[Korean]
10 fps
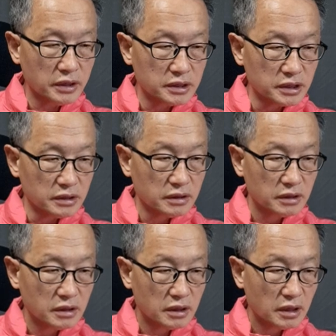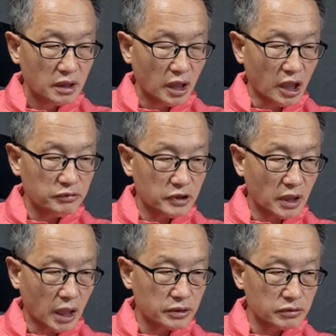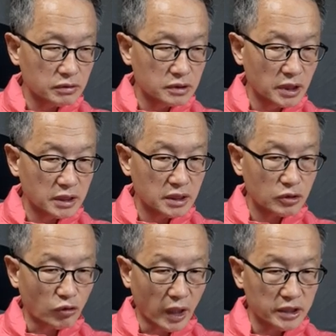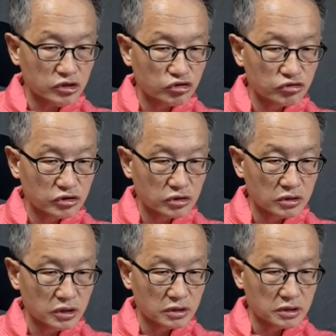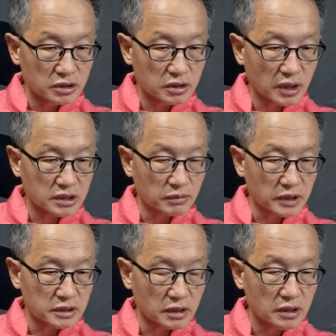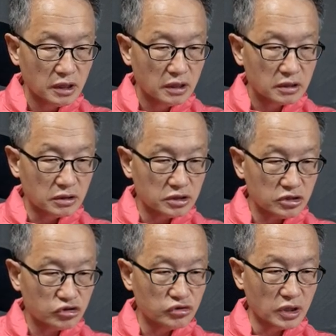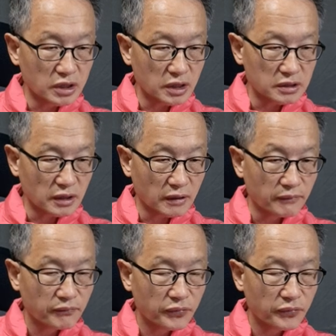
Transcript: 했는지 아니면 한국은행의 과잉 충성이었는지를 따져봤자 그것이 중요한 게 아니다.